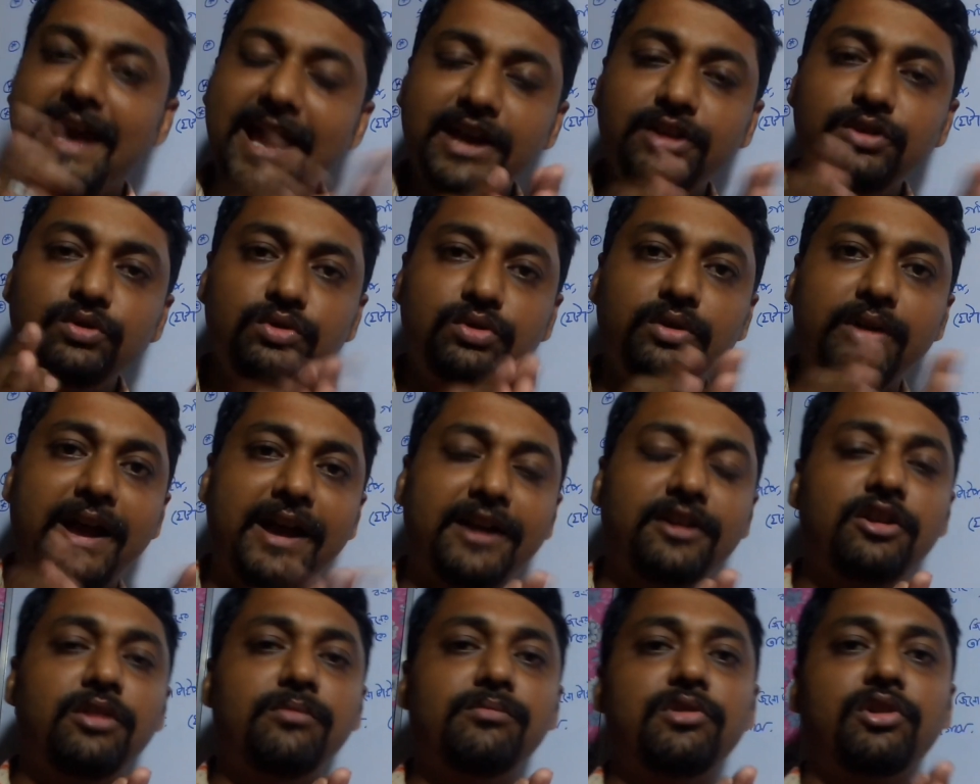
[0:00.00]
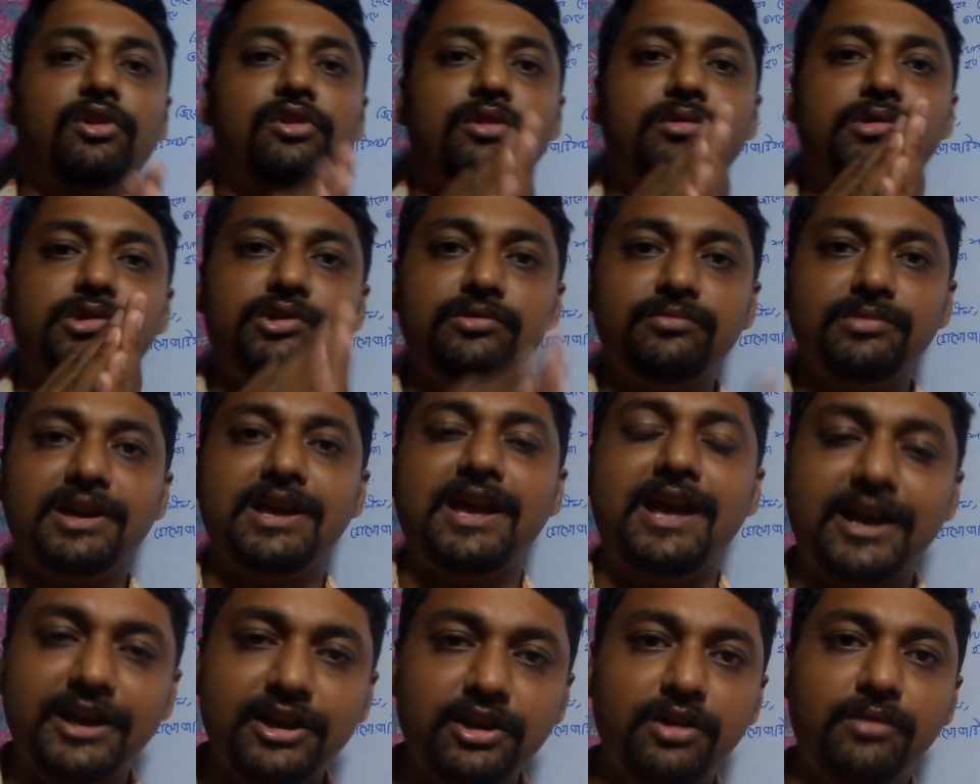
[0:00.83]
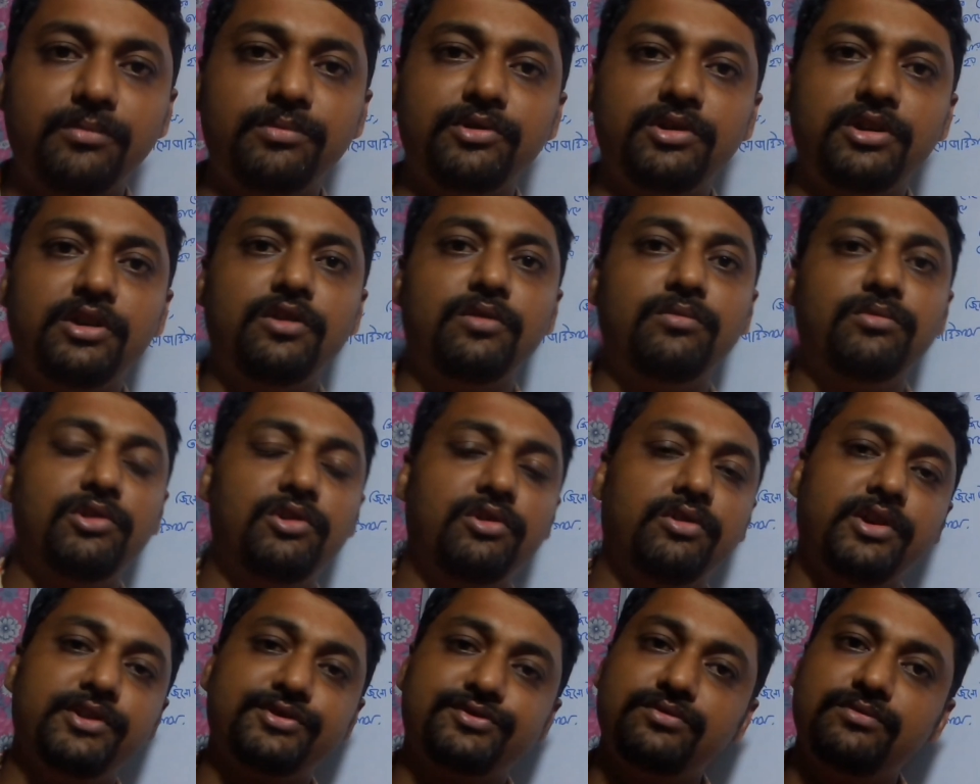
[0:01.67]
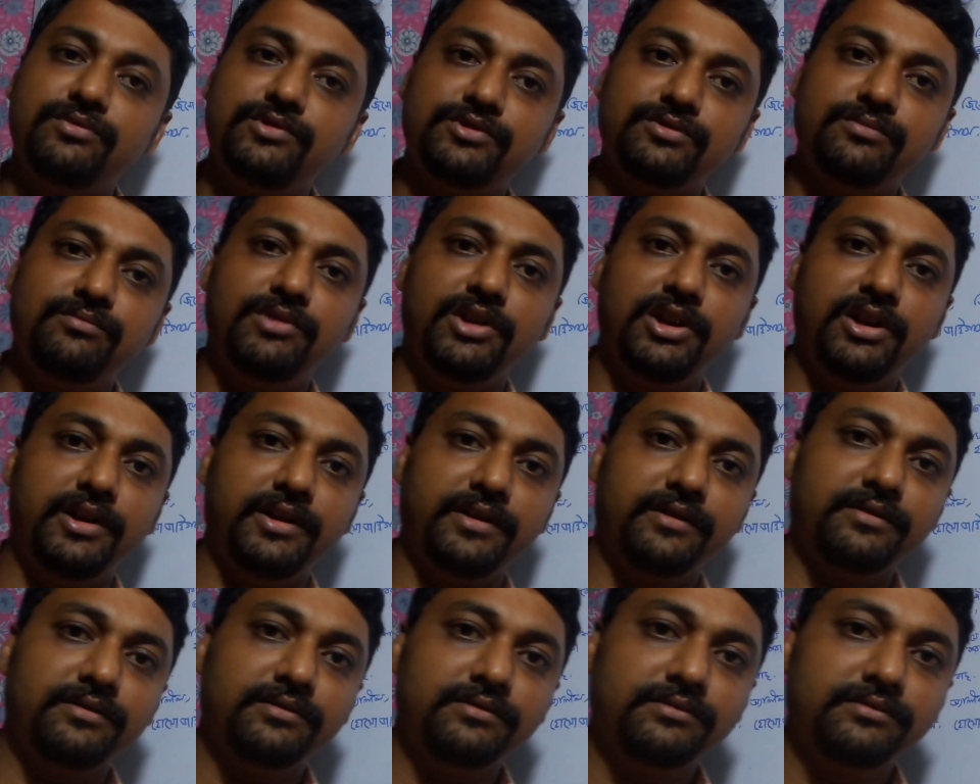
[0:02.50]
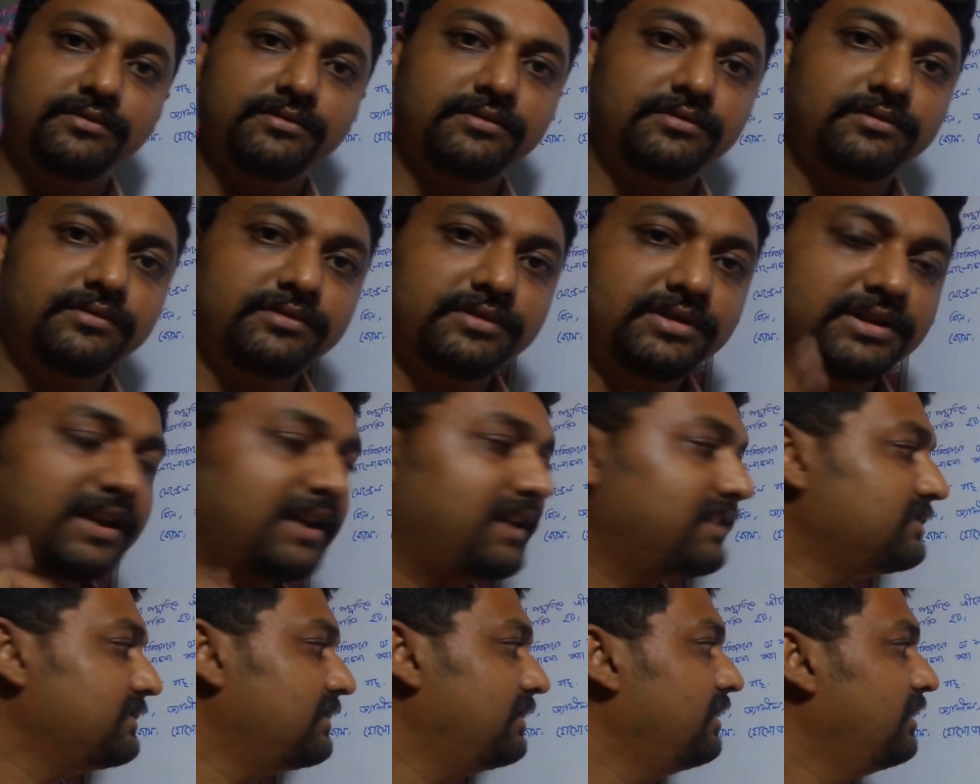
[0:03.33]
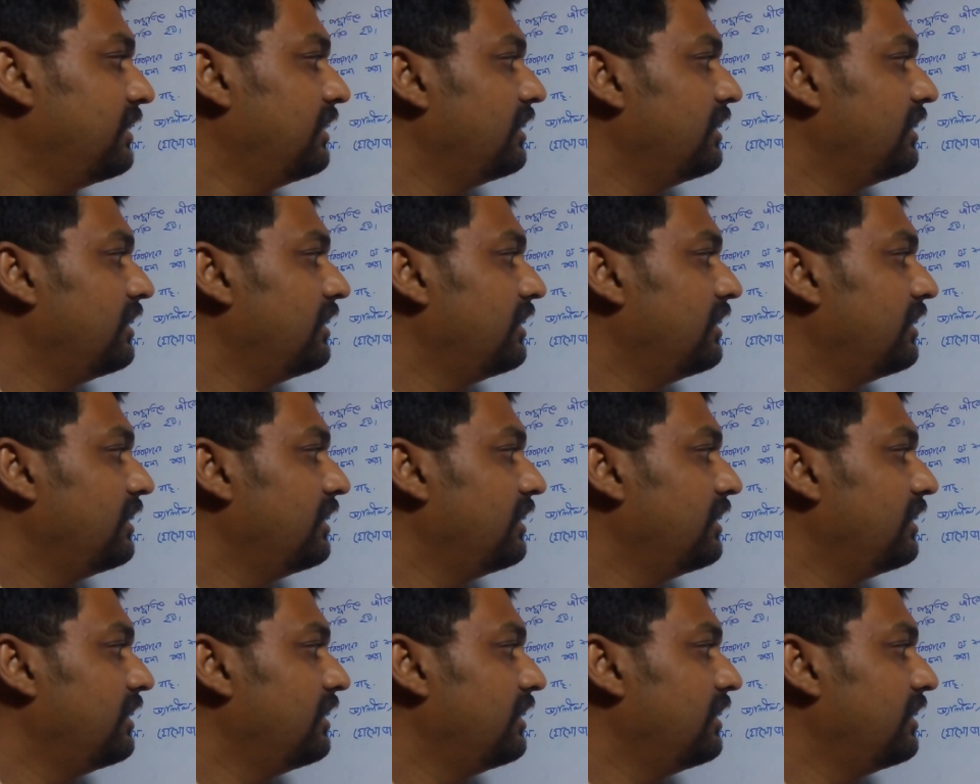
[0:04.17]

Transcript: এই দুটো এক নম্বর ক্রোমোজোমকে একে অপরের হোমোলোগাস ক্রোমোজোম বলা হয় ঠিক আছে